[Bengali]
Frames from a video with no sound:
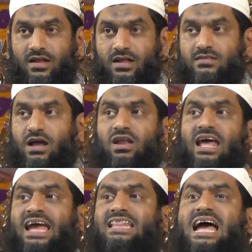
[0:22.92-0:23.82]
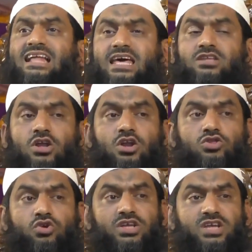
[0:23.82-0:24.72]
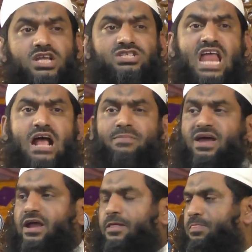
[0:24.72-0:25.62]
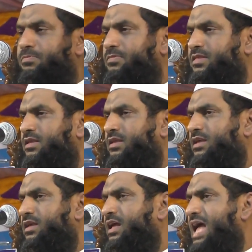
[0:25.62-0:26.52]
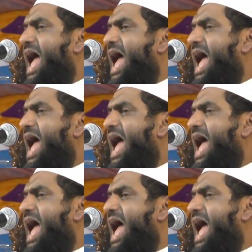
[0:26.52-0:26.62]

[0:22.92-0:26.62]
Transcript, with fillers: তাহলে হেদায়তের জন্য দুই জিনিস লাগবে এক